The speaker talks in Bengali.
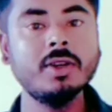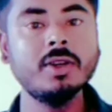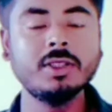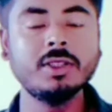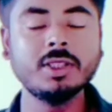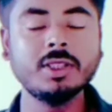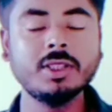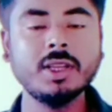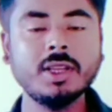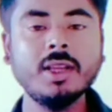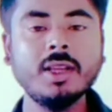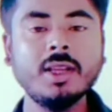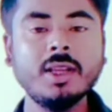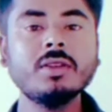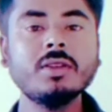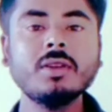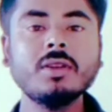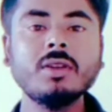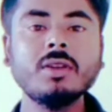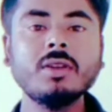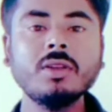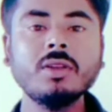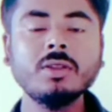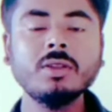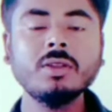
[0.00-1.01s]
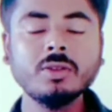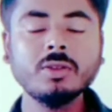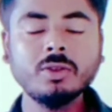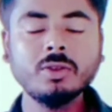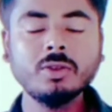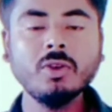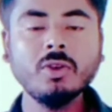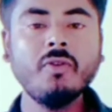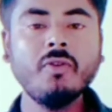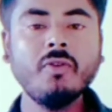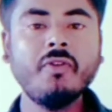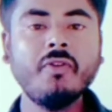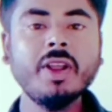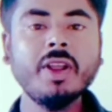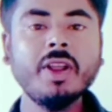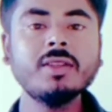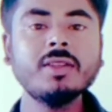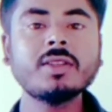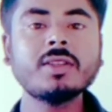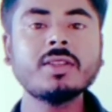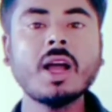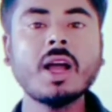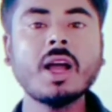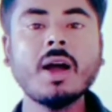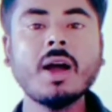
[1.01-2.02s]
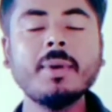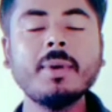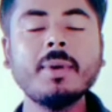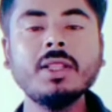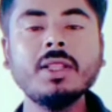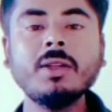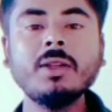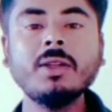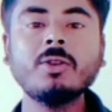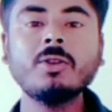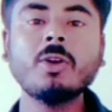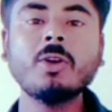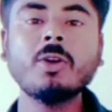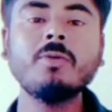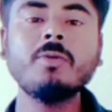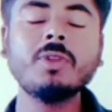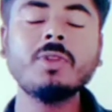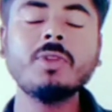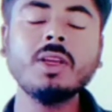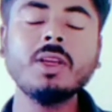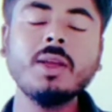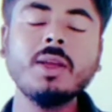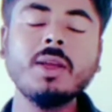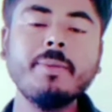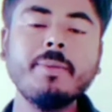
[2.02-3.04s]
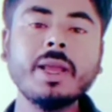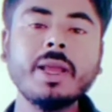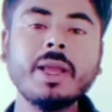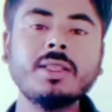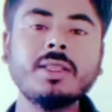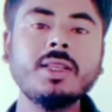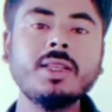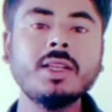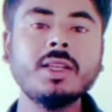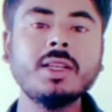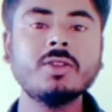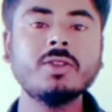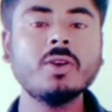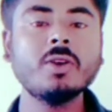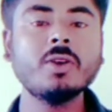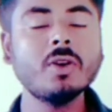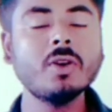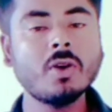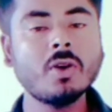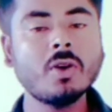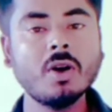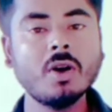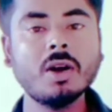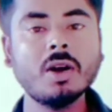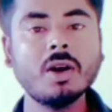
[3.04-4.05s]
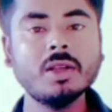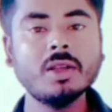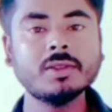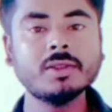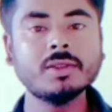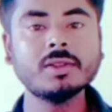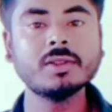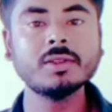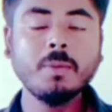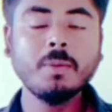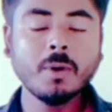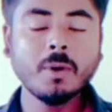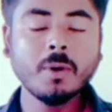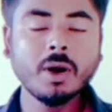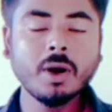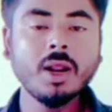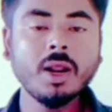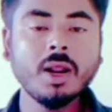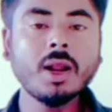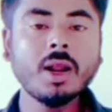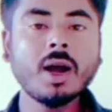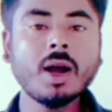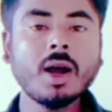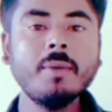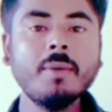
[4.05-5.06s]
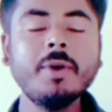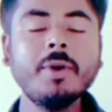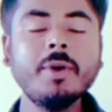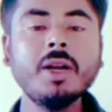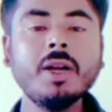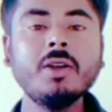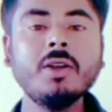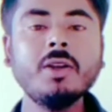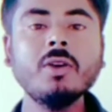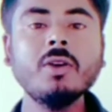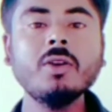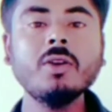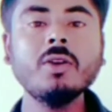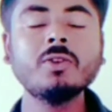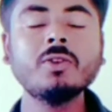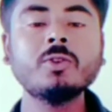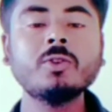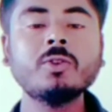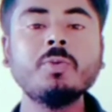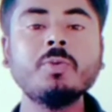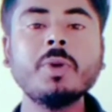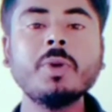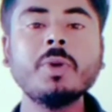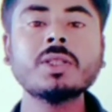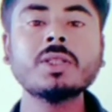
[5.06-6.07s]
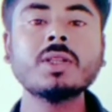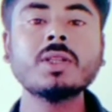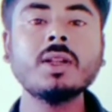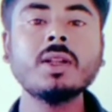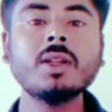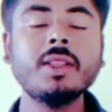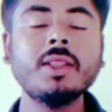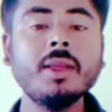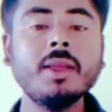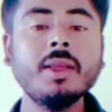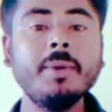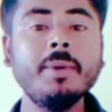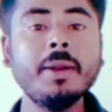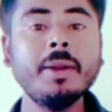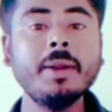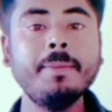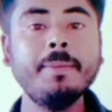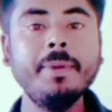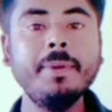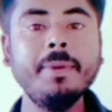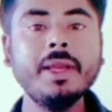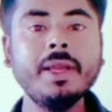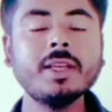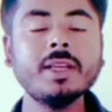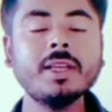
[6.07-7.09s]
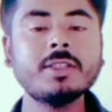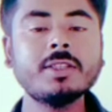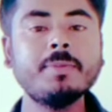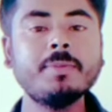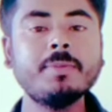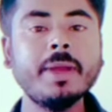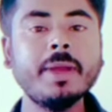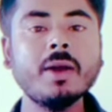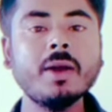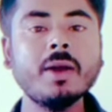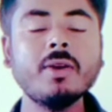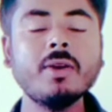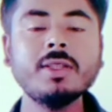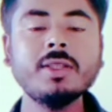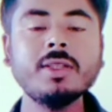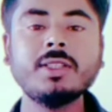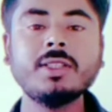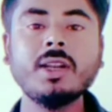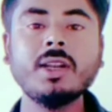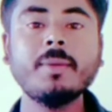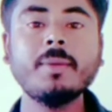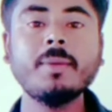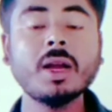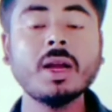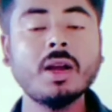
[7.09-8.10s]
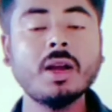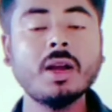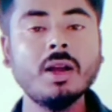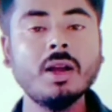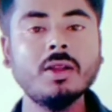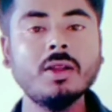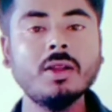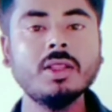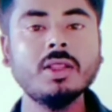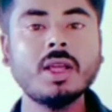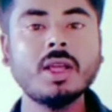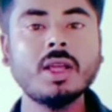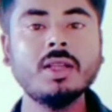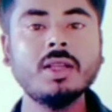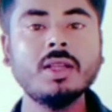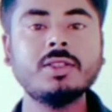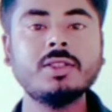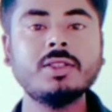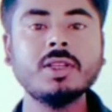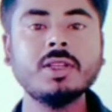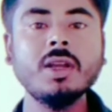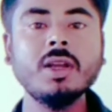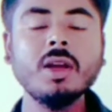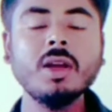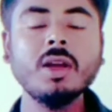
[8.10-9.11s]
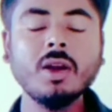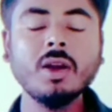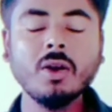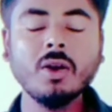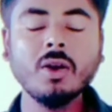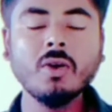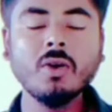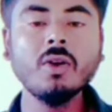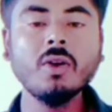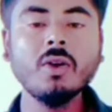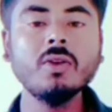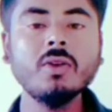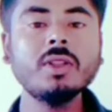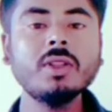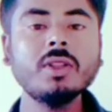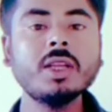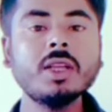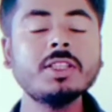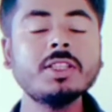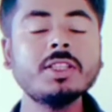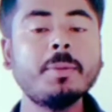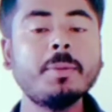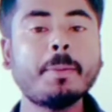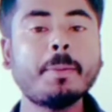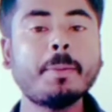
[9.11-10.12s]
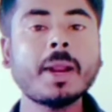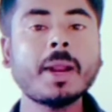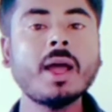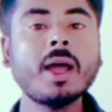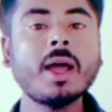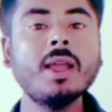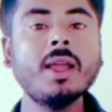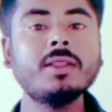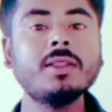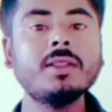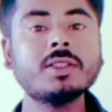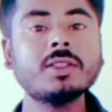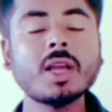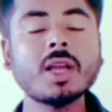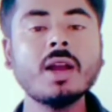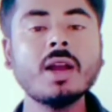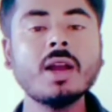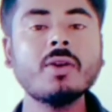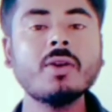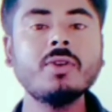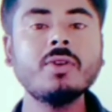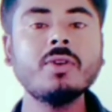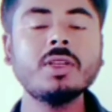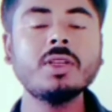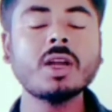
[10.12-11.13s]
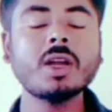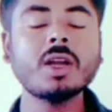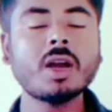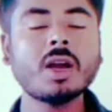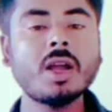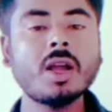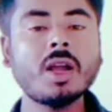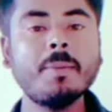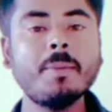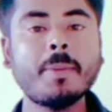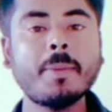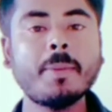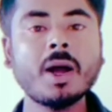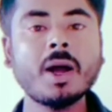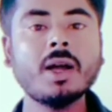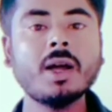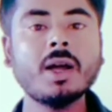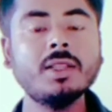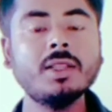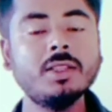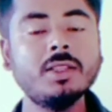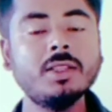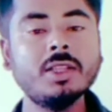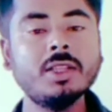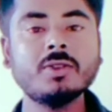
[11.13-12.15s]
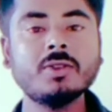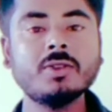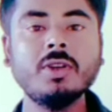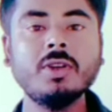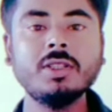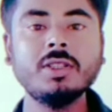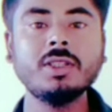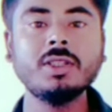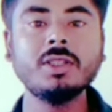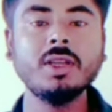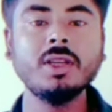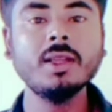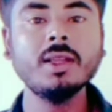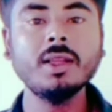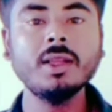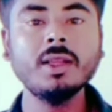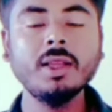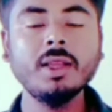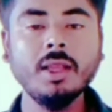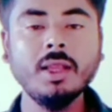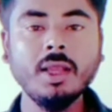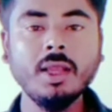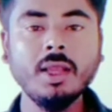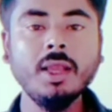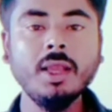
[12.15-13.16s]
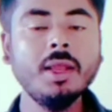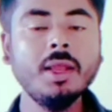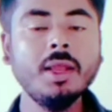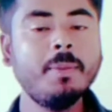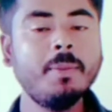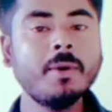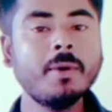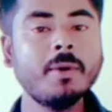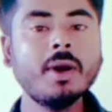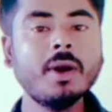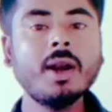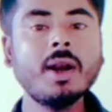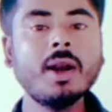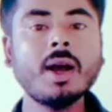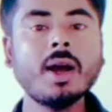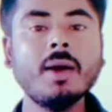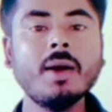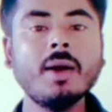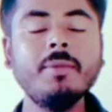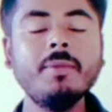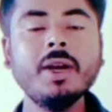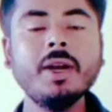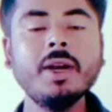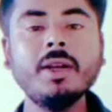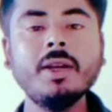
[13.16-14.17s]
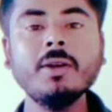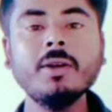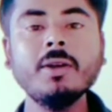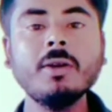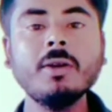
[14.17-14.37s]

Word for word: হয়েছে তো ফ্রেন্ডস আমাদের তরফ থেকে ম্যাজিকের জন্য কংগ্রেস পরের আপডেটটি হলো সুপারস্টার দেবের বিগেস্ট বেঙ্গলি সিনেমা গোলন্দাজ গোলন্দাজের প্রায় চার কোটি টাকায় পা দিতে চলেছে এর পরের আপডেটটি